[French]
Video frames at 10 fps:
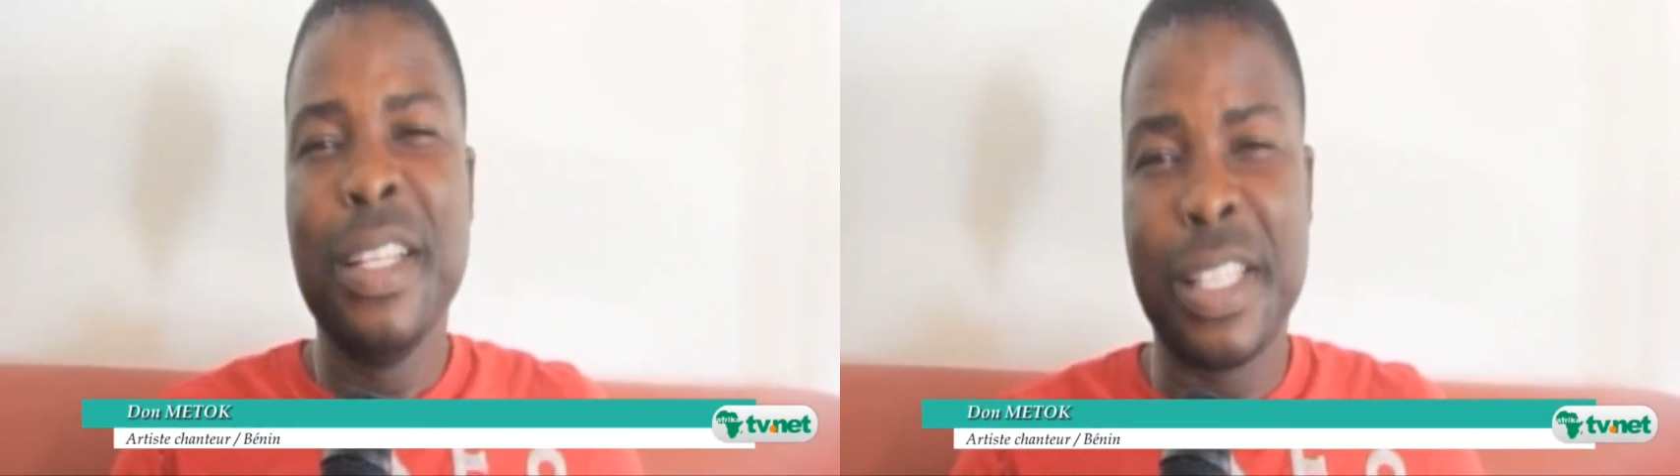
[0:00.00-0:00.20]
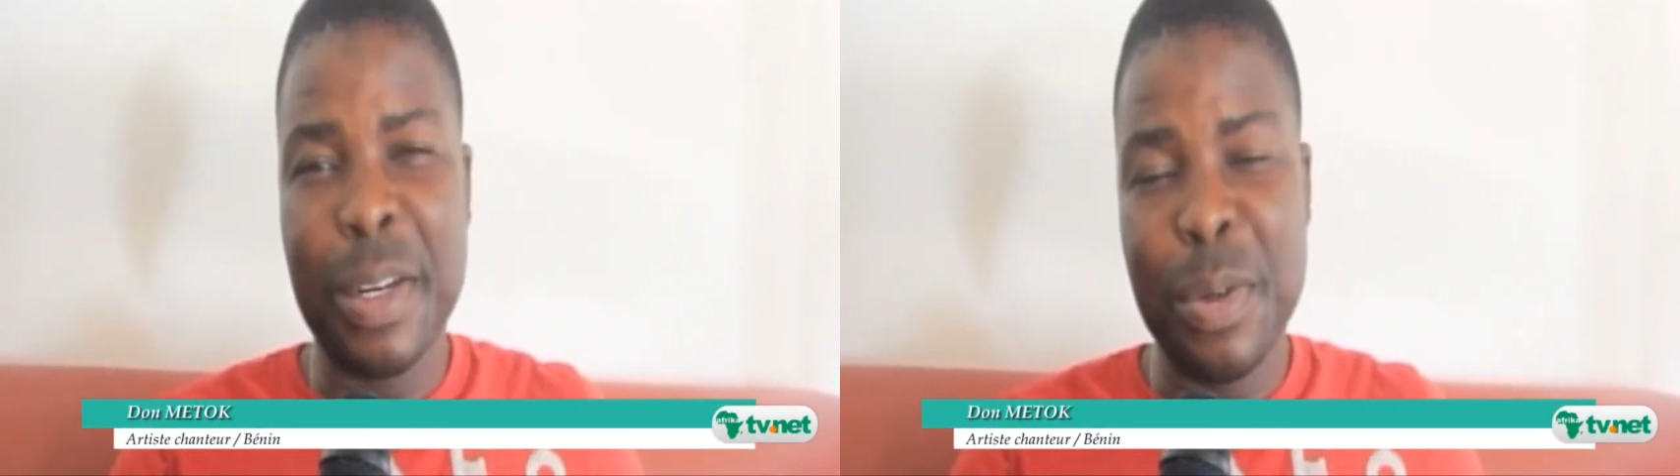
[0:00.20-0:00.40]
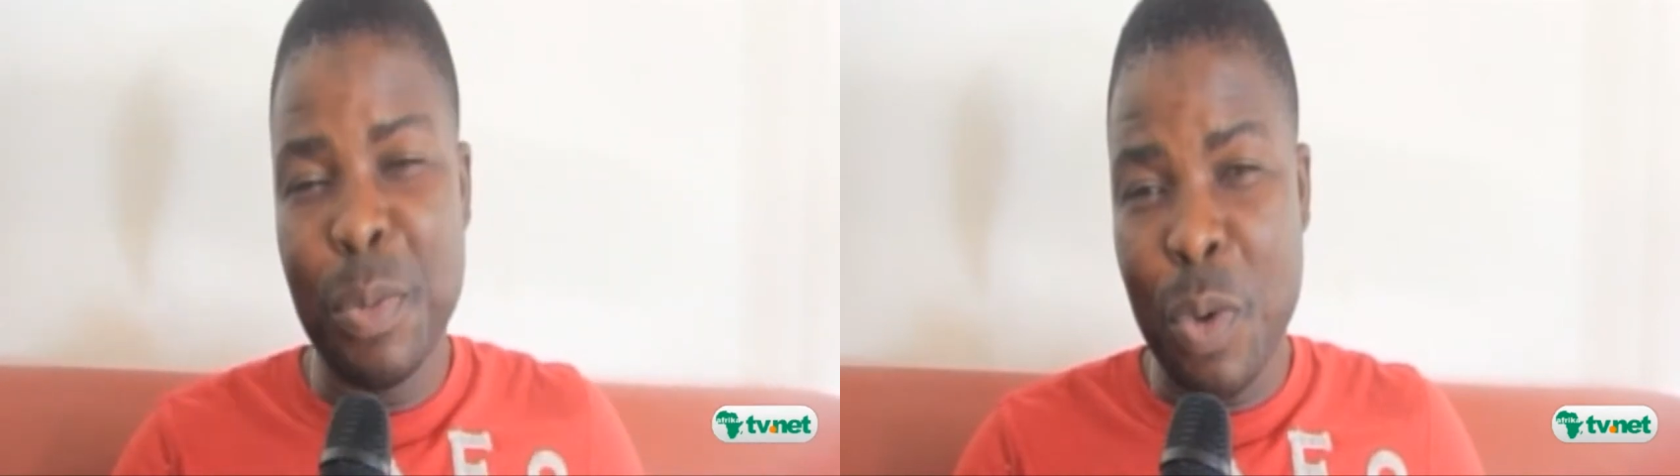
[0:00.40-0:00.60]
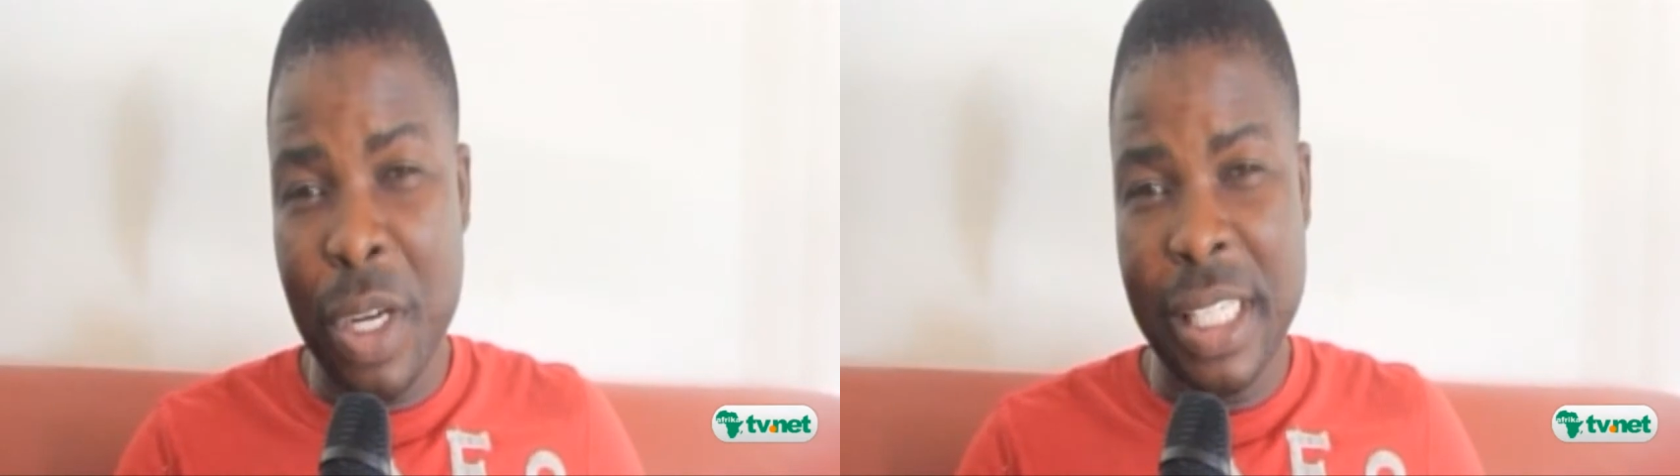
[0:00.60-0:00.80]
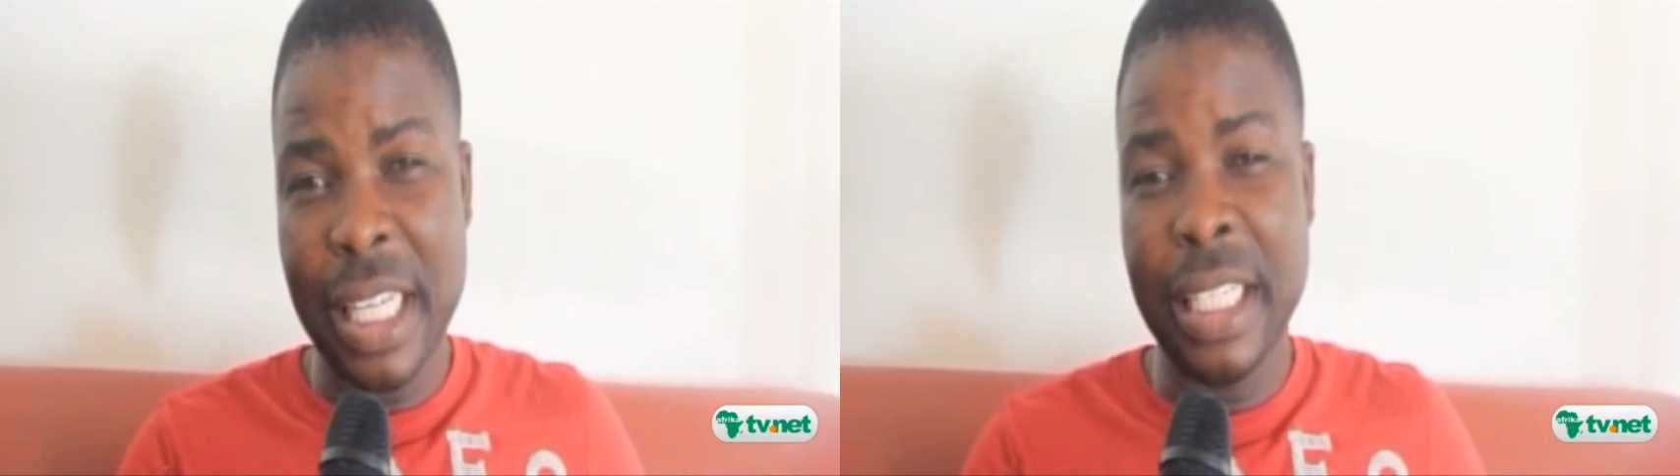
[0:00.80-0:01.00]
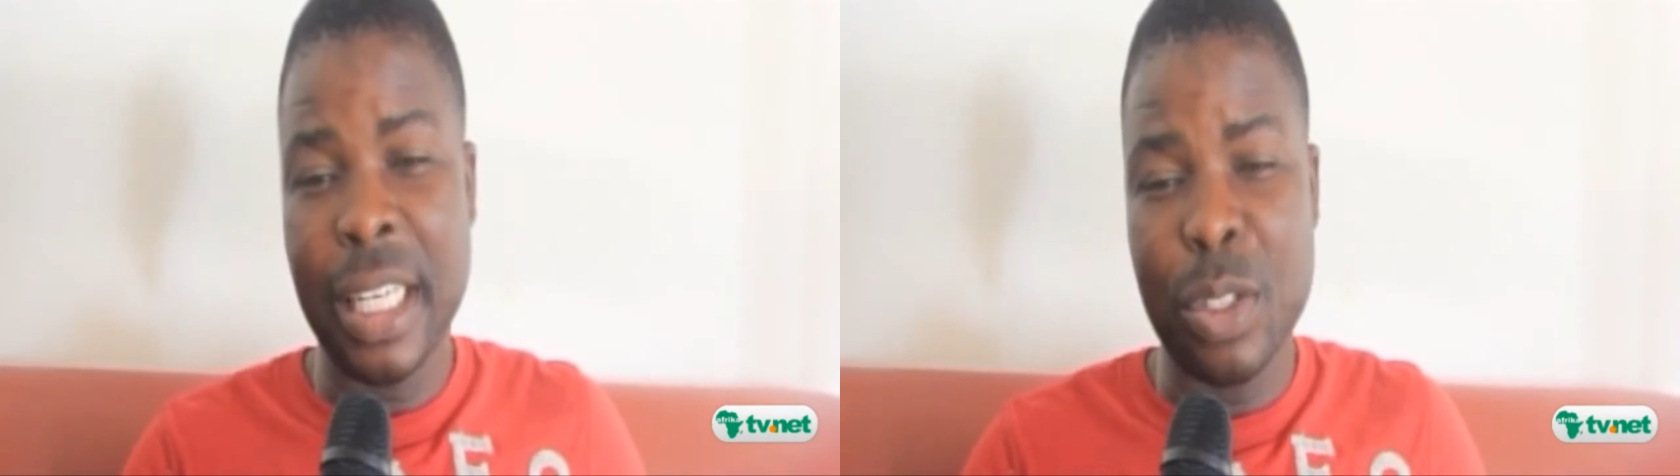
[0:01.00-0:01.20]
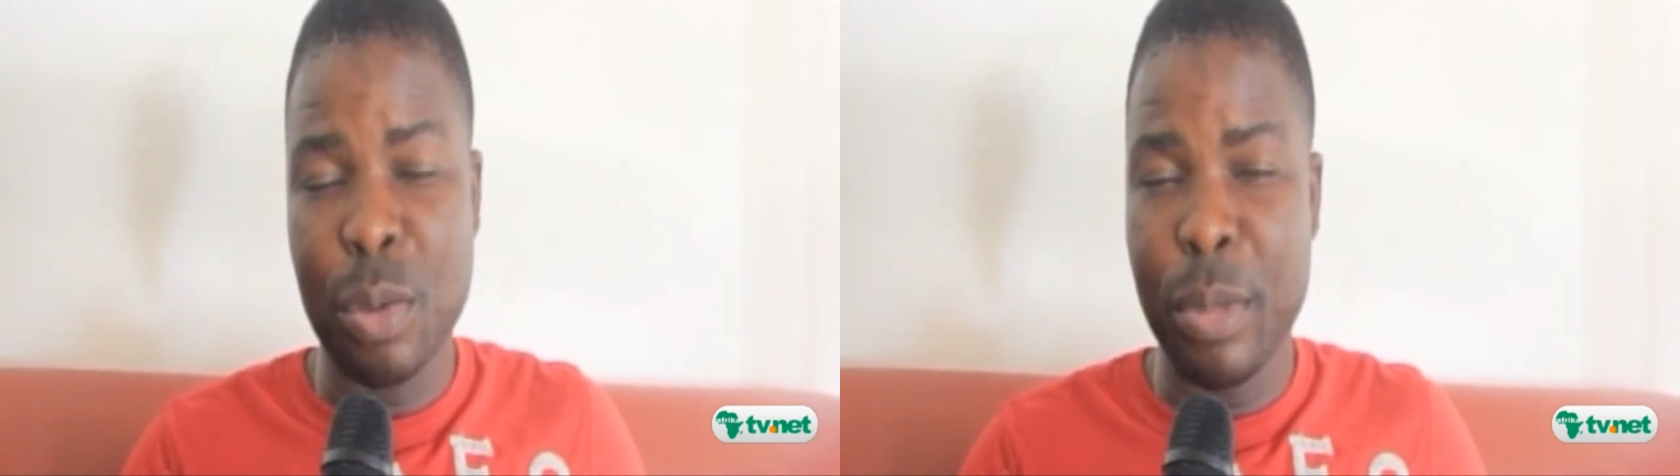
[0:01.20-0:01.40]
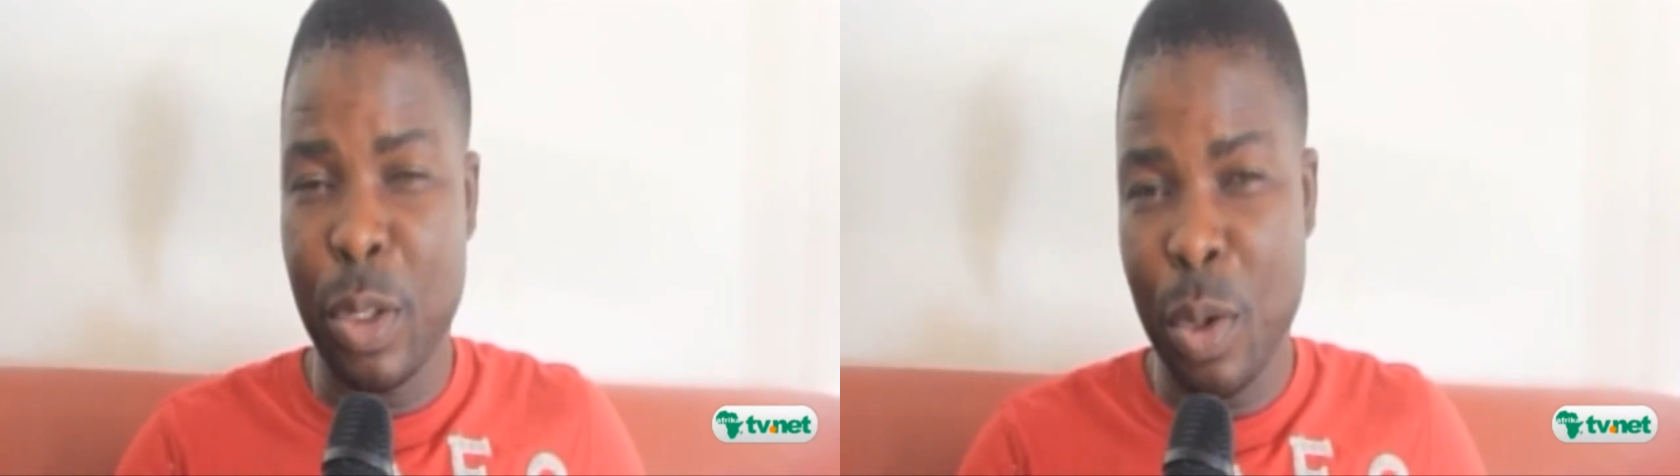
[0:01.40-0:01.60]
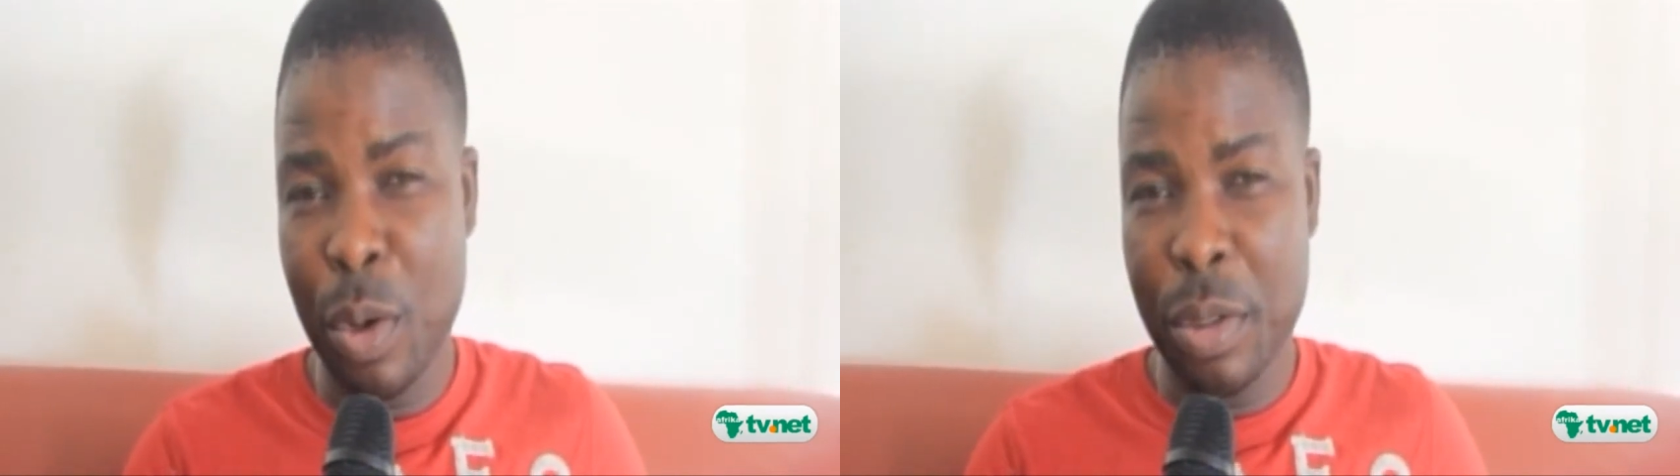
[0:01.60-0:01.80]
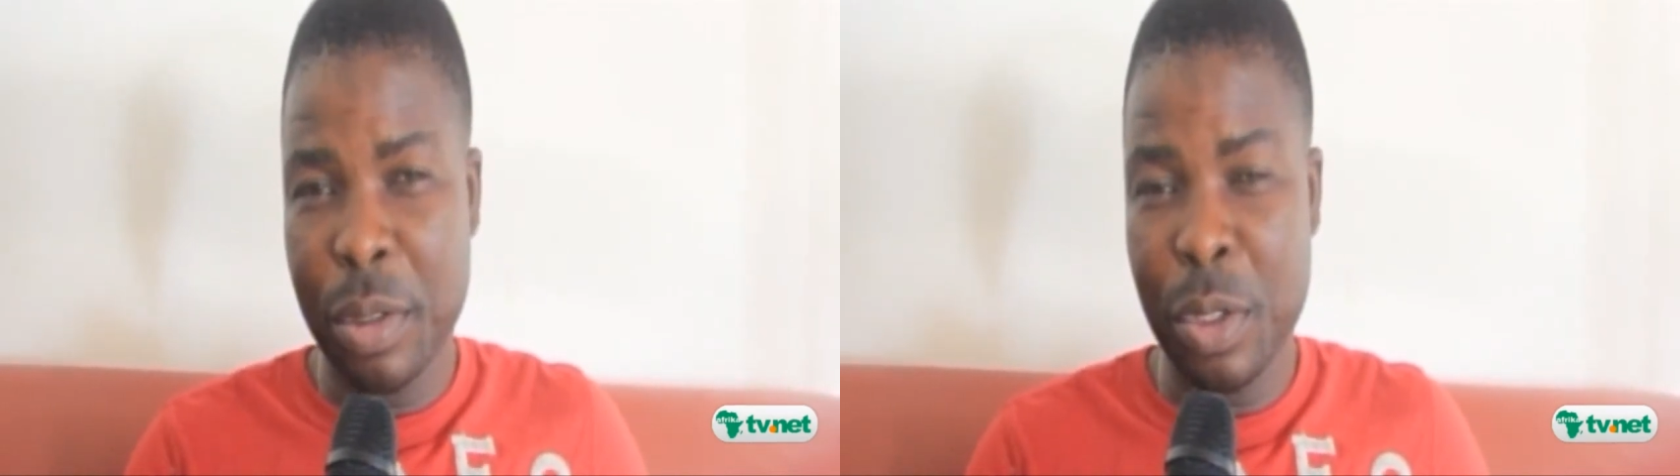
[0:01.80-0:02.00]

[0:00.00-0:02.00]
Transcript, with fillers: Salut, moi Seigneur Don Metok,